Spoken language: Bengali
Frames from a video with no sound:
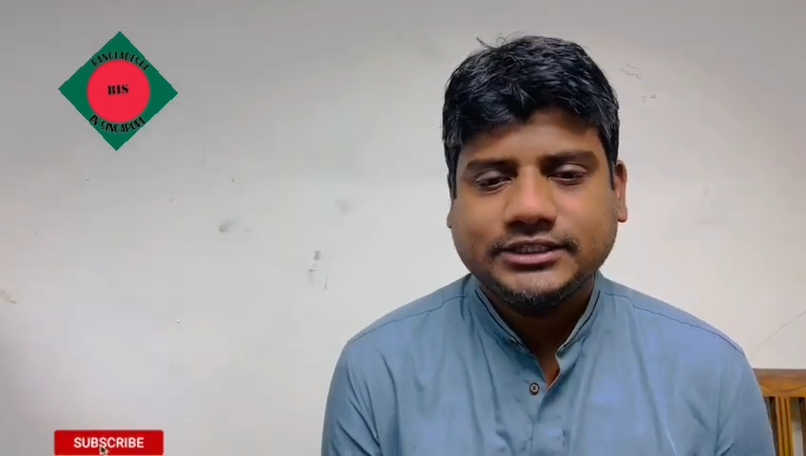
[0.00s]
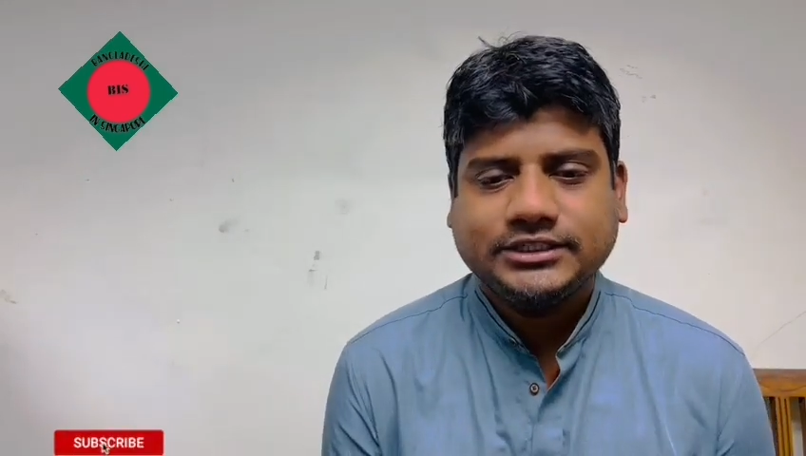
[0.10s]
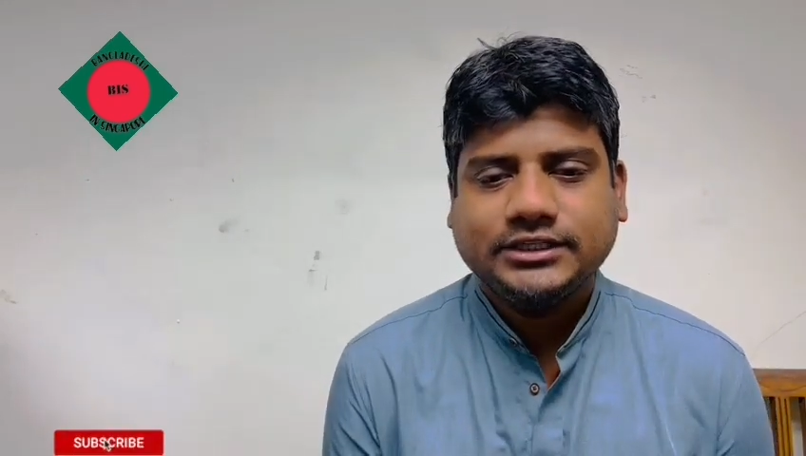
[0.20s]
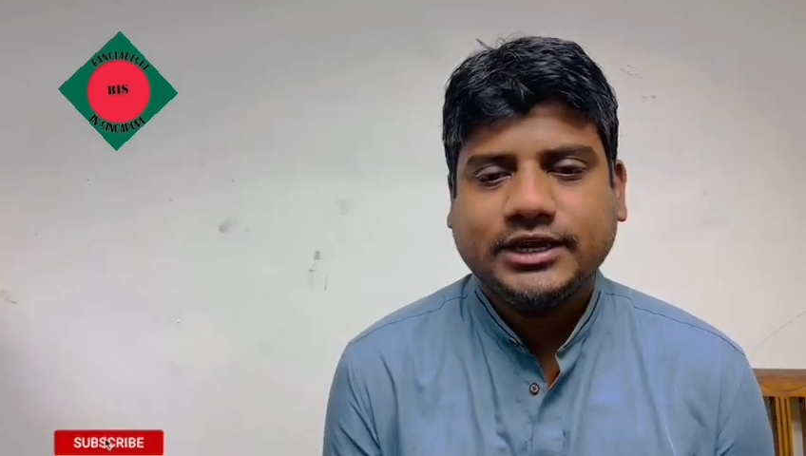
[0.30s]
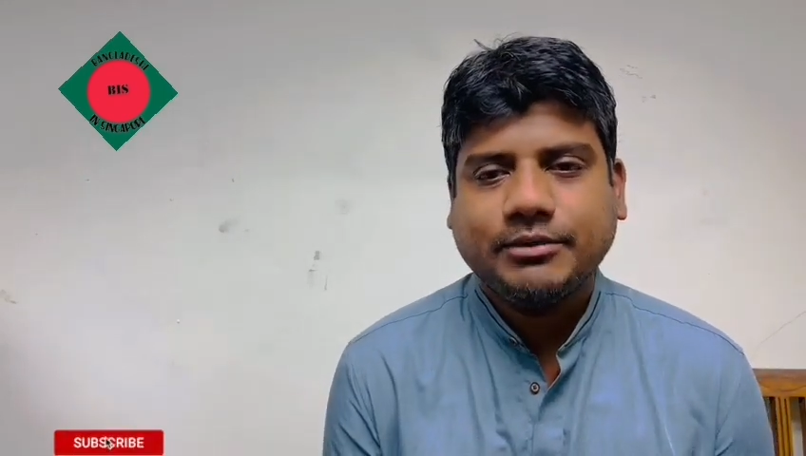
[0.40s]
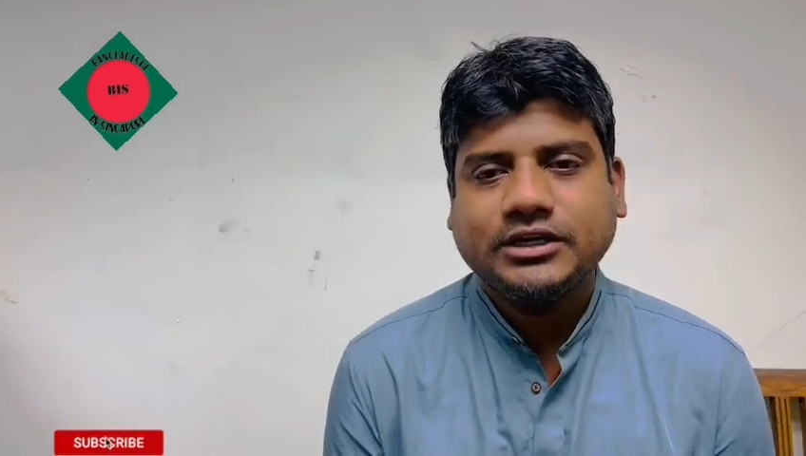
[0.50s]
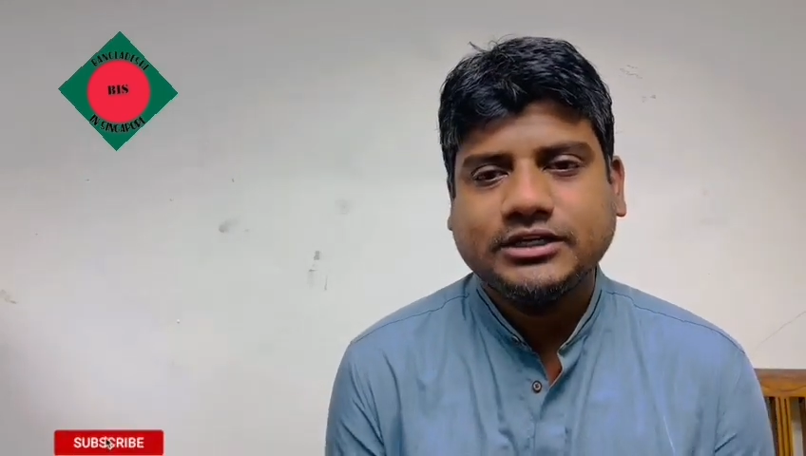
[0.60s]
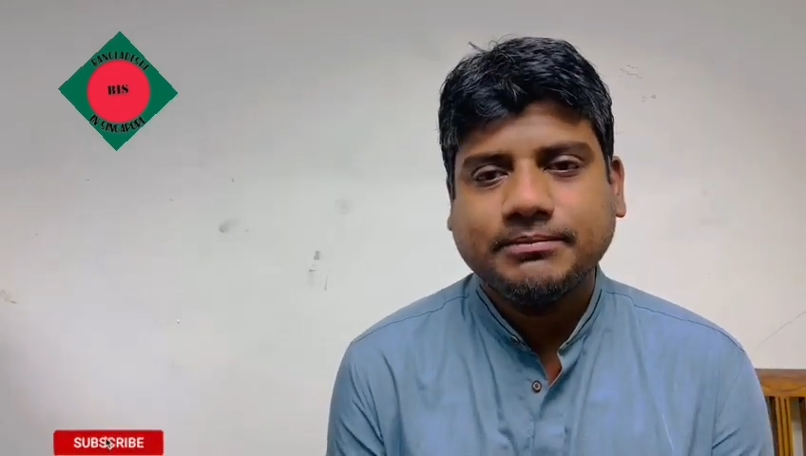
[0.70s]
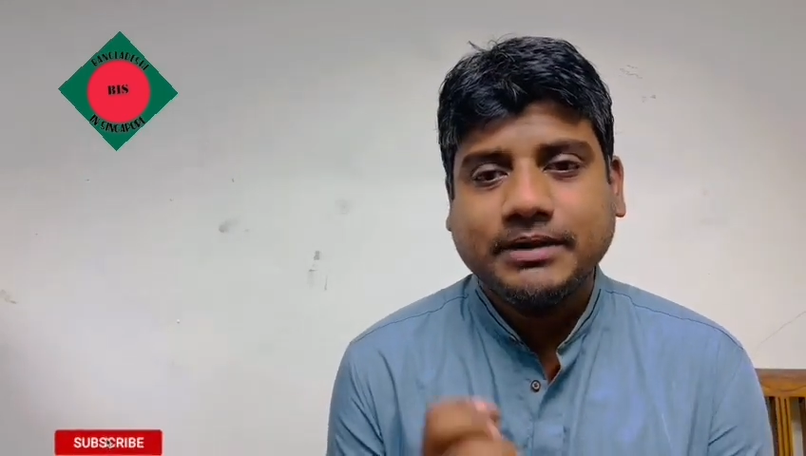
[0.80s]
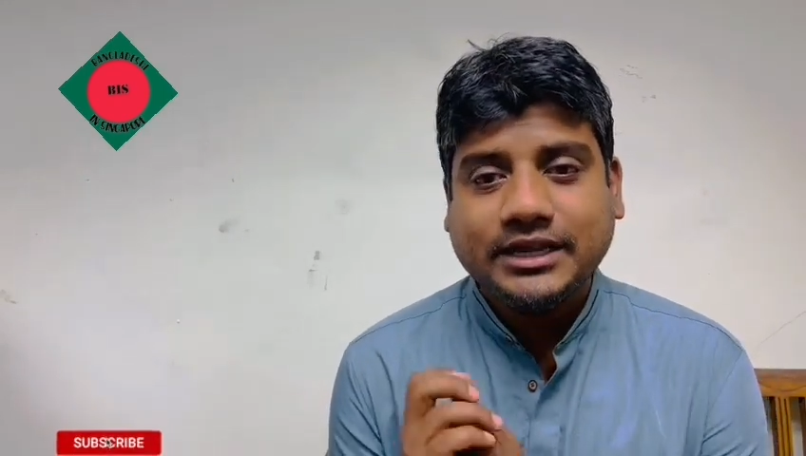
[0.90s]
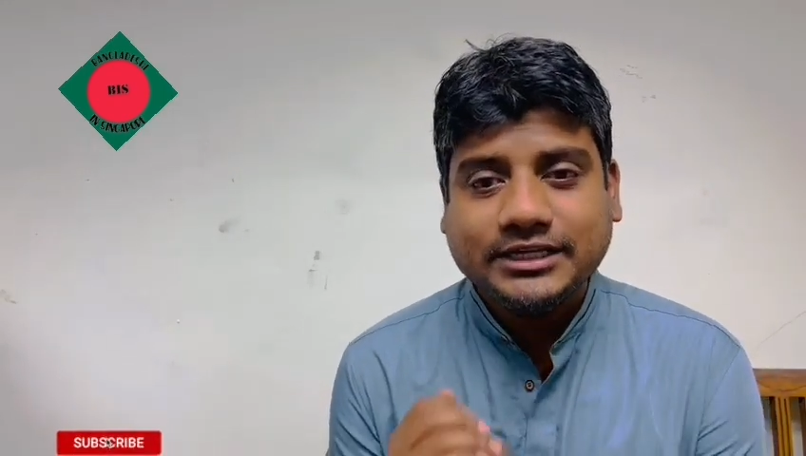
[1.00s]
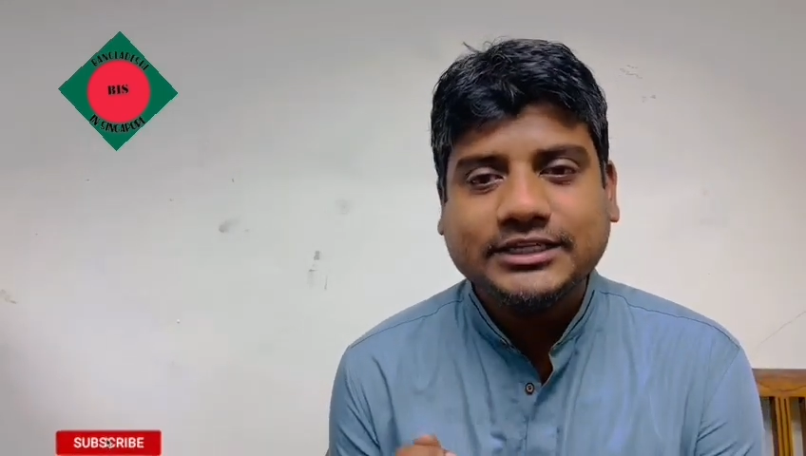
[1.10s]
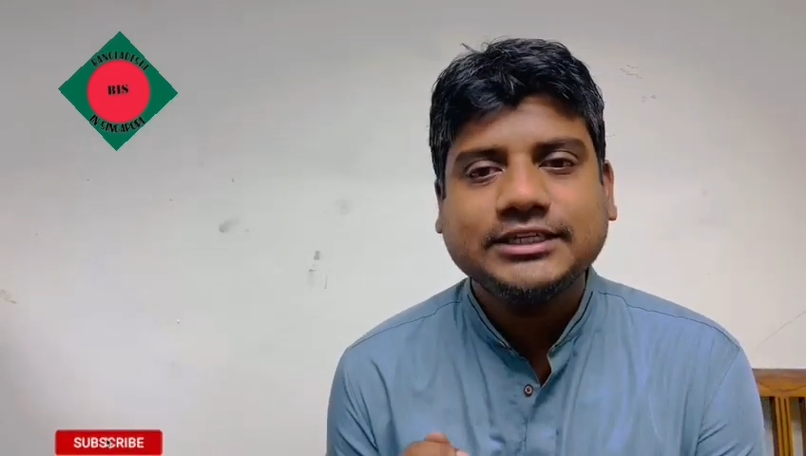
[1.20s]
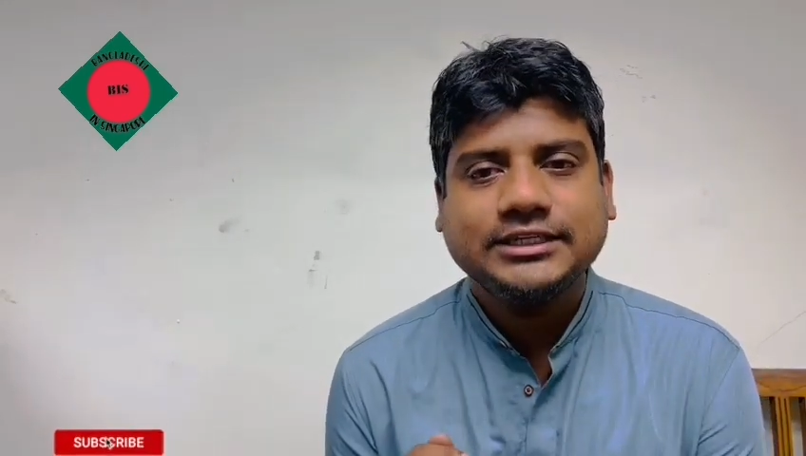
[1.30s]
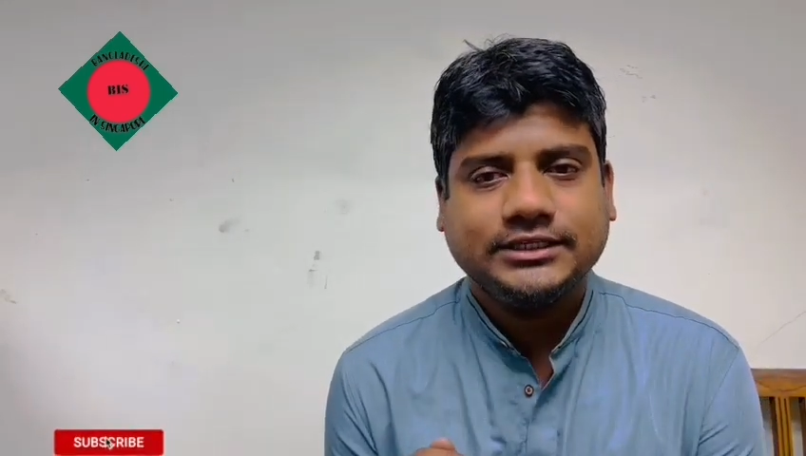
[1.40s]
আছে এবং এটি
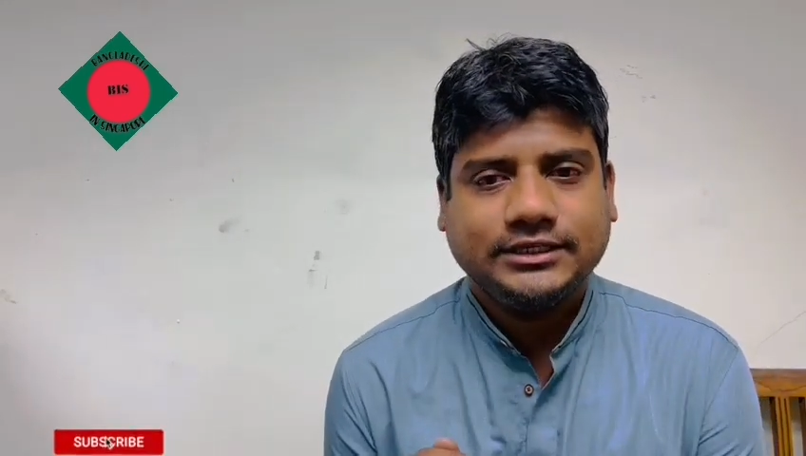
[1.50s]
ভ্যালিডিটি